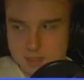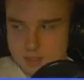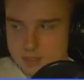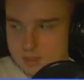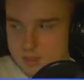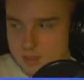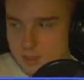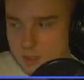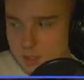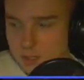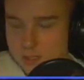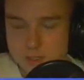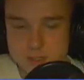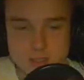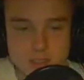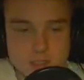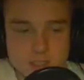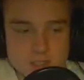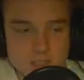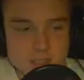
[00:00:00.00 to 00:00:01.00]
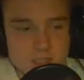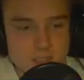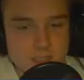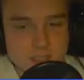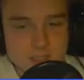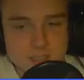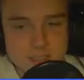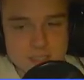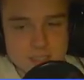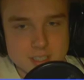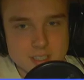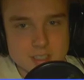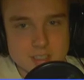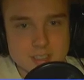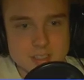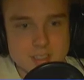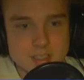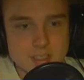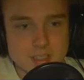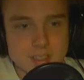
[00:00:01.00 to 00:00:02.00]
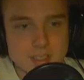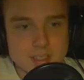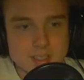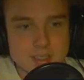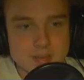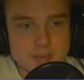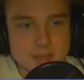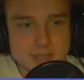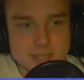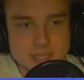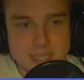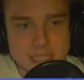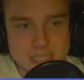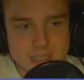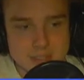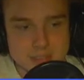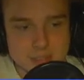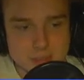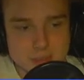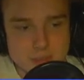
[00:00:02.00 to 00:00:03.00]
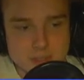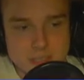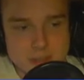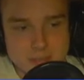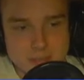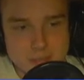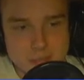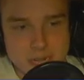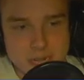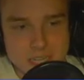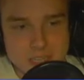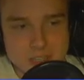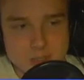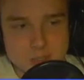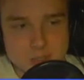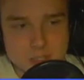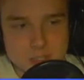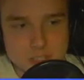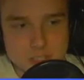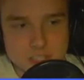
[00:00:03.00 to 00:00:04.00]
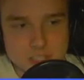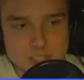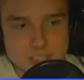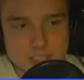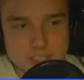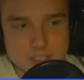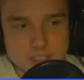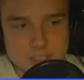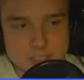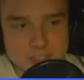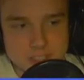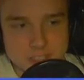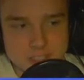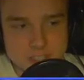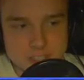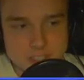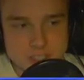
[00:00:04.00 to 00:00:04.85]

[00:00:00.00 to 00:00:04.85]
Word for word: So, hier sind wir jetzt live aus dem milan tor stadion